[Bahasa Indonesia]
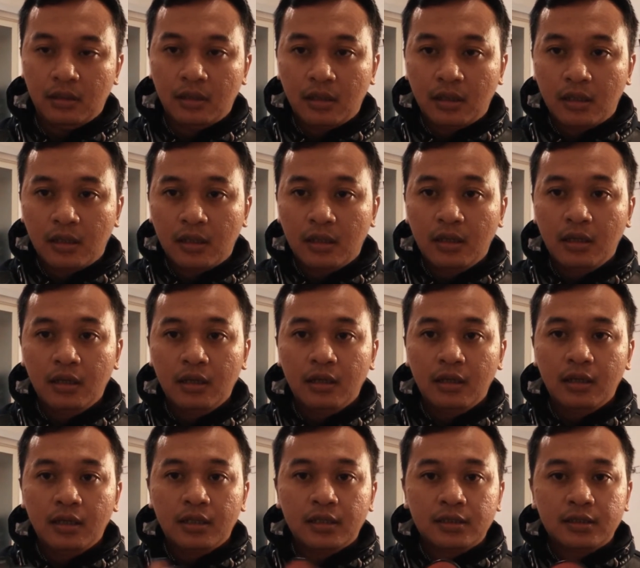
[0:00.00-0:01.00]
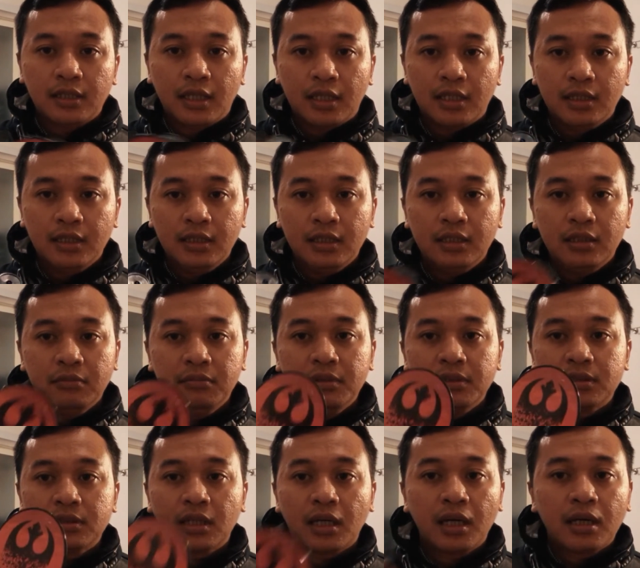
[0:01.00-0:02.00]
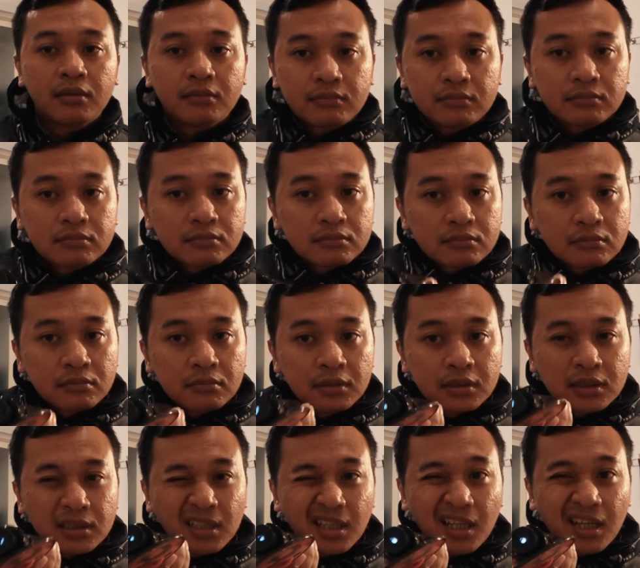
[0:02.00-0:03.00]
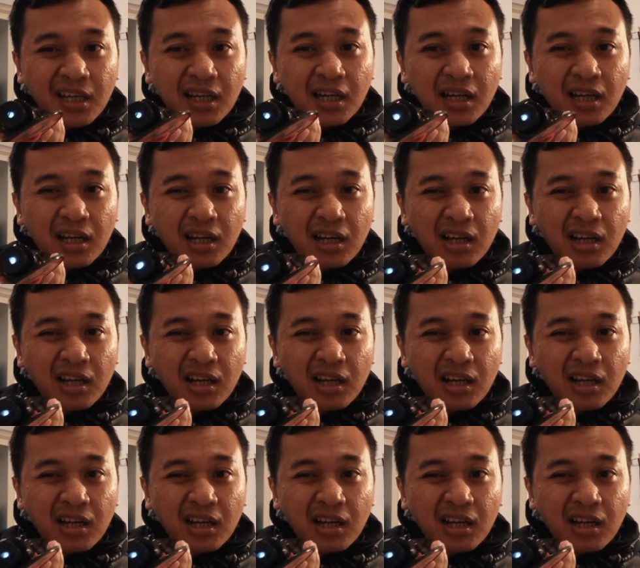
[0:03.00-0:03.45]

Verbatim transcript: nah jadi ini bisa bisa